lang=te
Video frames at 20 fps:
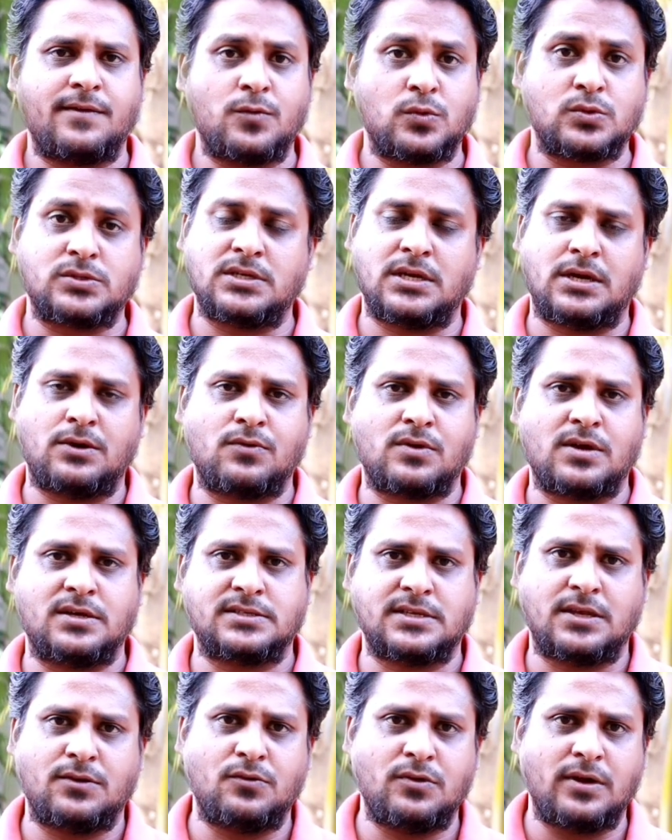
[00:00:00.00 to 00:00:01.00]
అనేవి వచ్చే
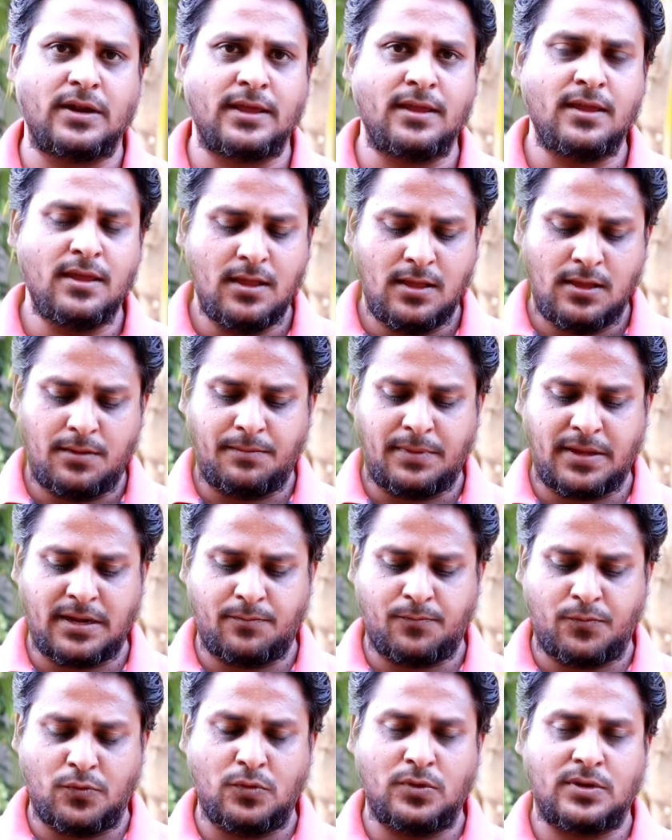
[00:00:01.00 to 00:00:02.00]
అవకాశాలు ఉన్నాయి మరి
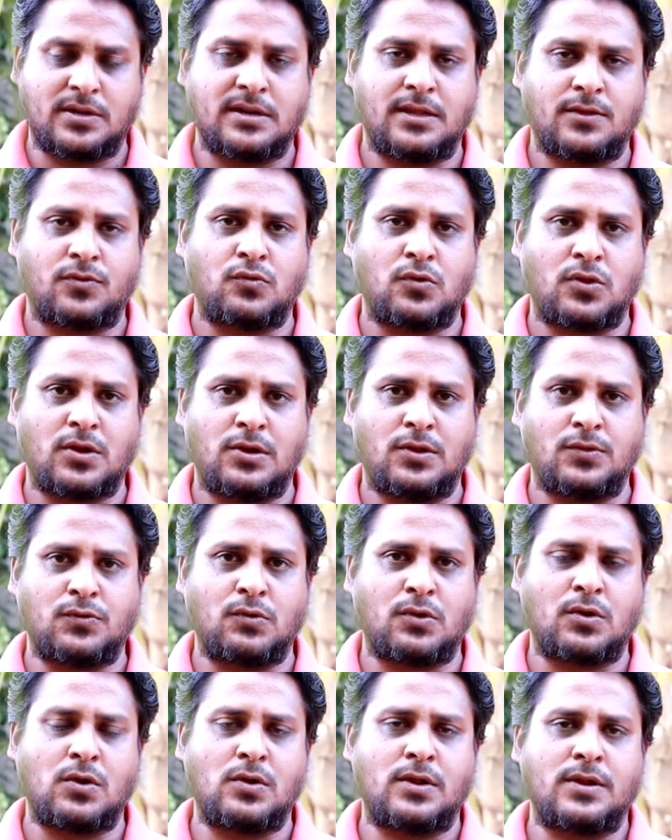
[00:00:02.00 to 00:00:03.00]
ఇప్పుడు ఇట్లా త్వరలో
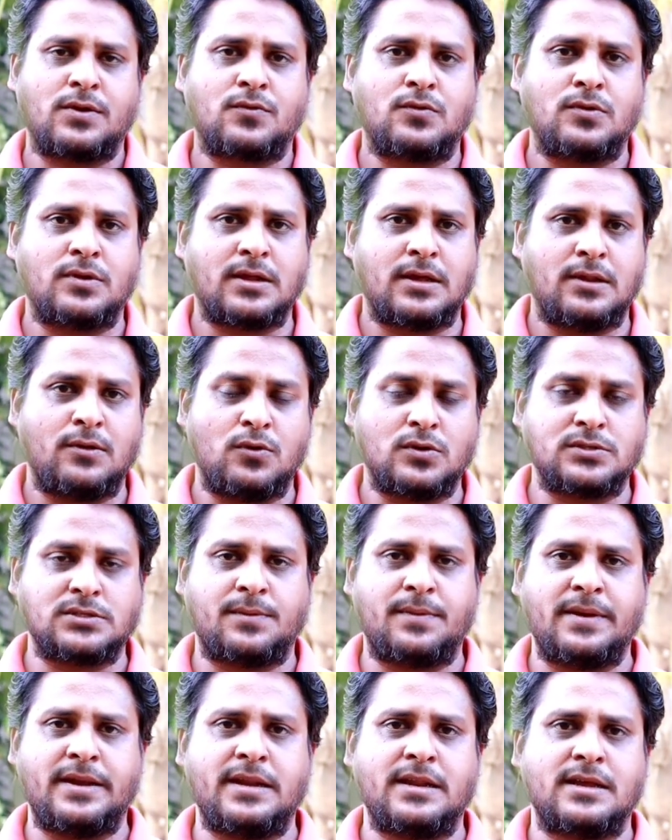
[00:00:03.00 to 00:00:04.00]
త్వరలో అనుకుంటా
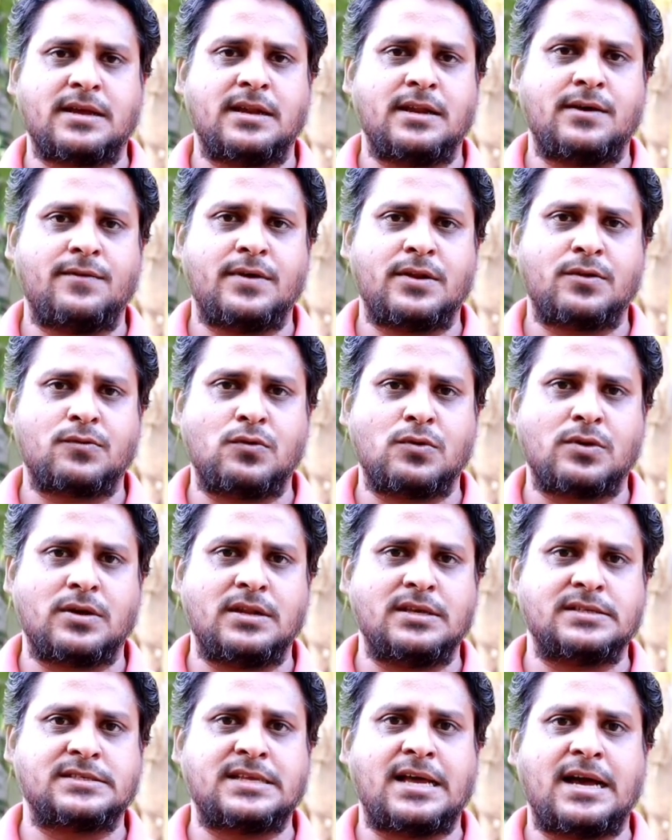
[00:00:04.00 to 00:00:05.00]
లోక్సభ ఎన్నికల వరకు
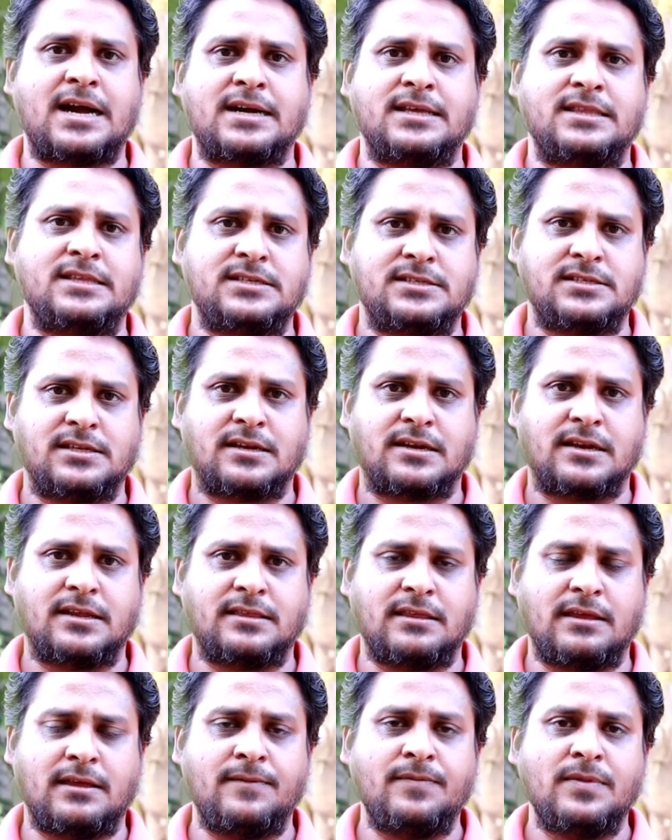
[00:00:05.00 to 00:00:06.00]
ఒకవేళ
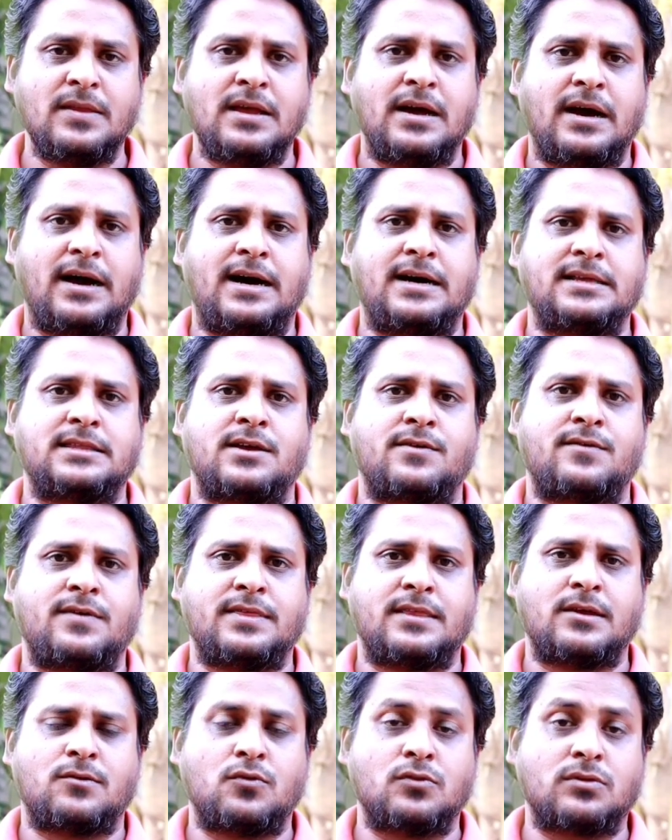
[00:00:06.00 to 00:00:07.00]
సాగదీసినట్లయితే ఆ
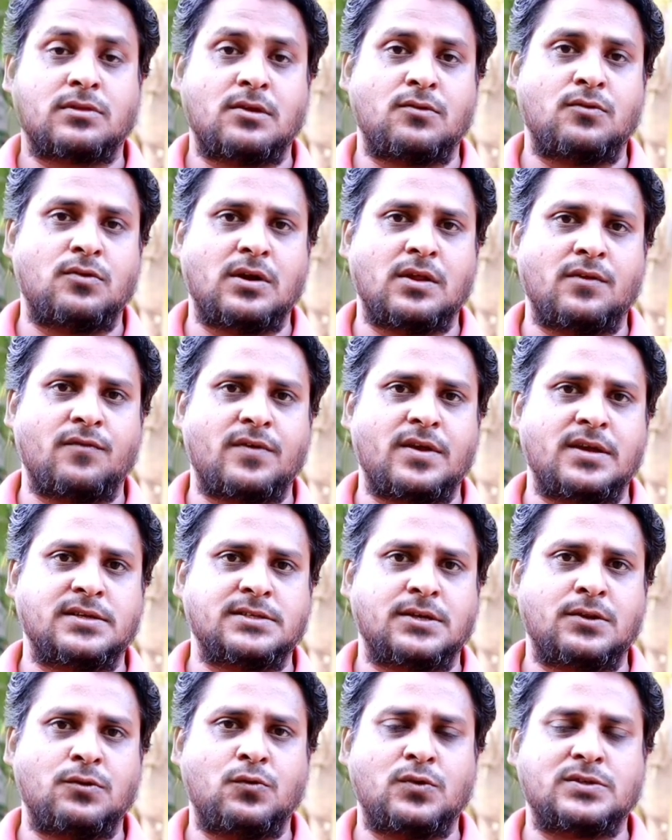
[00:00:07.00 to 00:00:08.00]
తర్వాత కొత్త
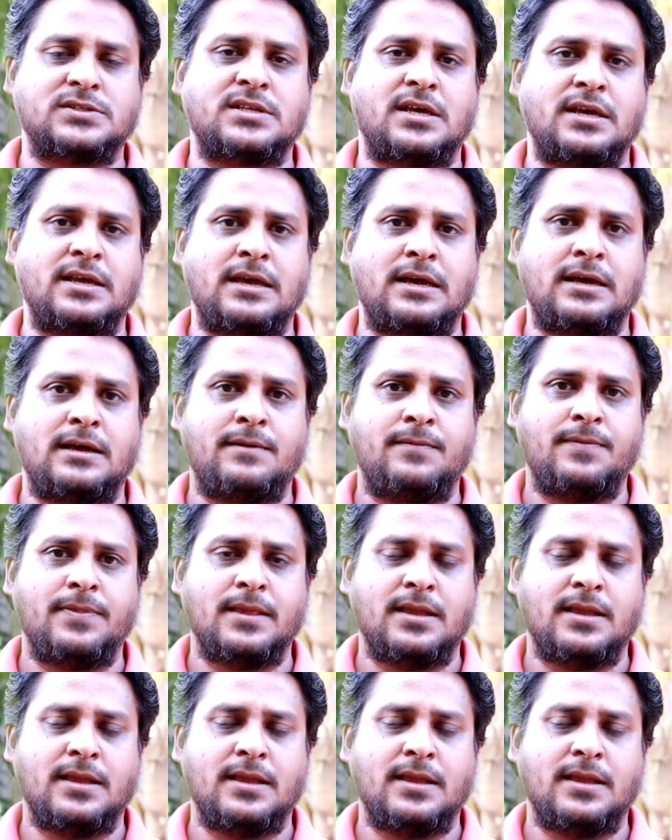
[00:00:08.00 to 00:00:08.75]
నోటిఫికేషన్లు వస్తాయా